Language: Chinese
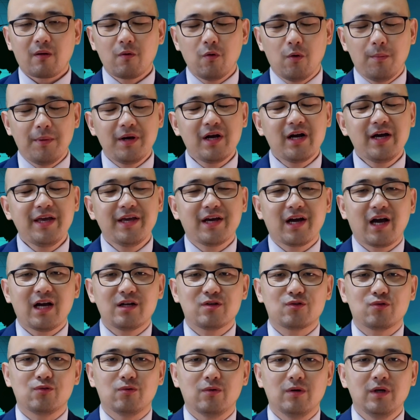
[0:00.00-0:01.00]
我们可以
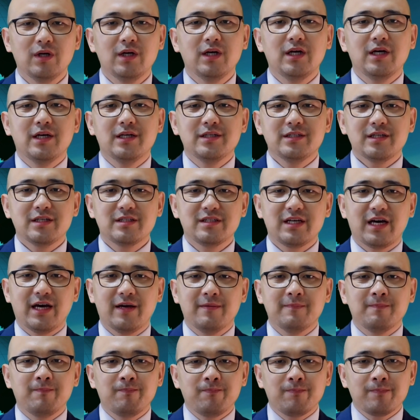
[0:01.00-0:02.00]
看出，现
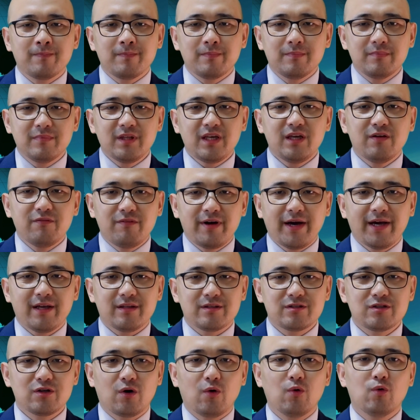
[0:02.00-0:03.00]
在内外
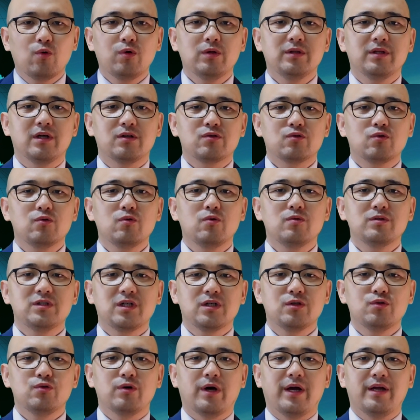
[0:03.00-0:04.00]
交困的中共
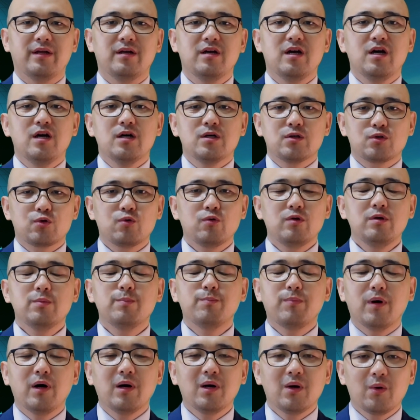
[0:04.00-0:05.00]
政权处于
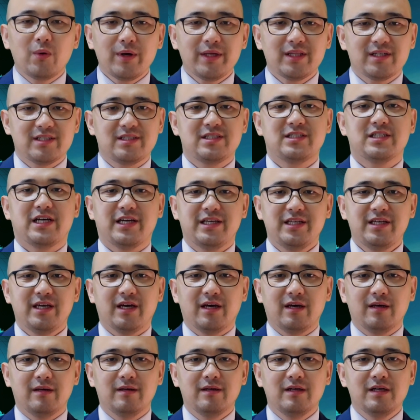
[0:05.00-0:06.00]
崩溃的前
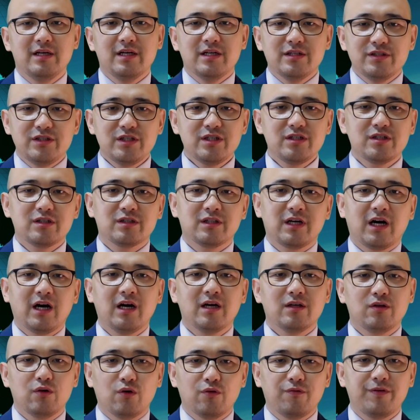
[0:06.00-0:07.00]
夜。近日呢，
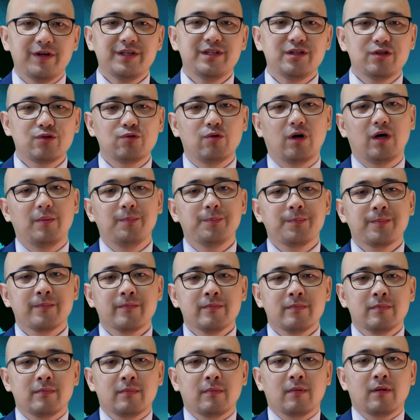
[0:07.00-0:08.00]
有分析说，
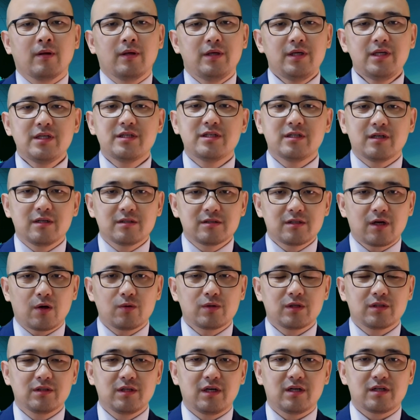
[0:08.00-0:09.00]
疫情造
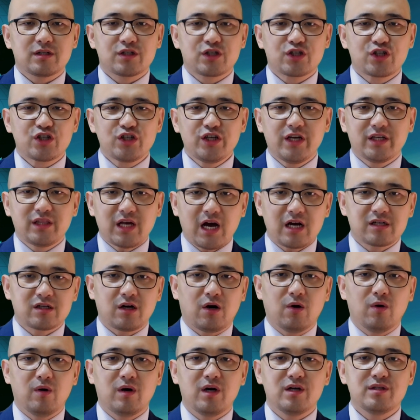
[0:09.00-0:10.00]
成的失业大
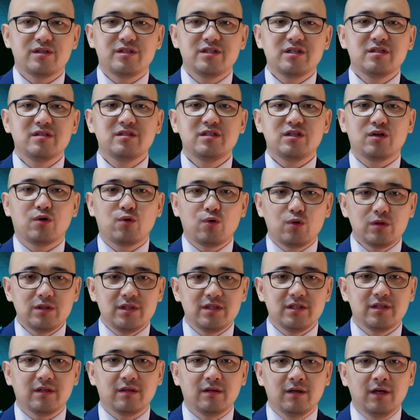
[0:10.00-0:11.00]
潮和经济困
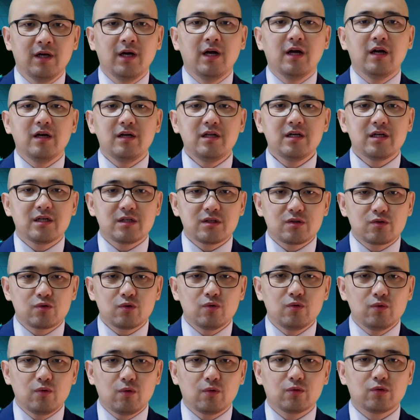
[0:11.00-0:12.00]
境，令
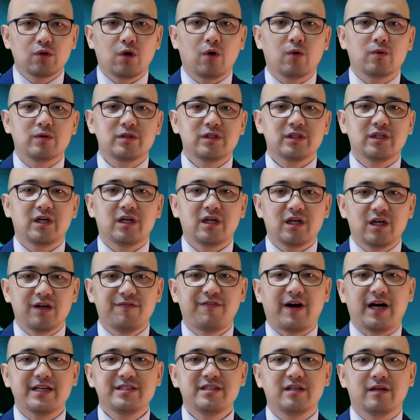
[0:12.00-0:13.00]
中共统治的合
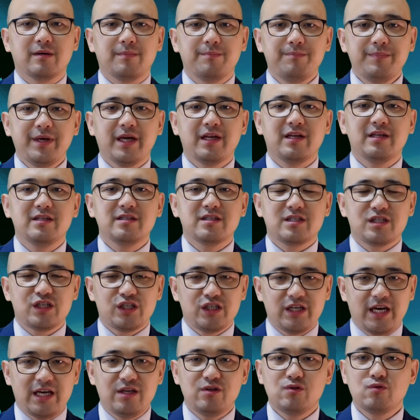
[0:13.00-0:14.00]
法性面临
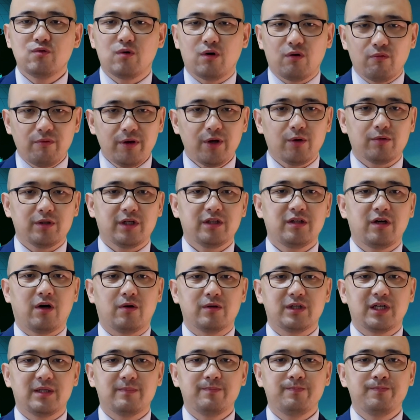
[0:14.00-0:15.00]
前所未有的
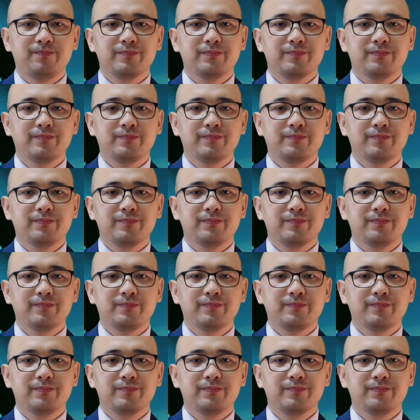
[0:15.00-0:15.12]
挑战。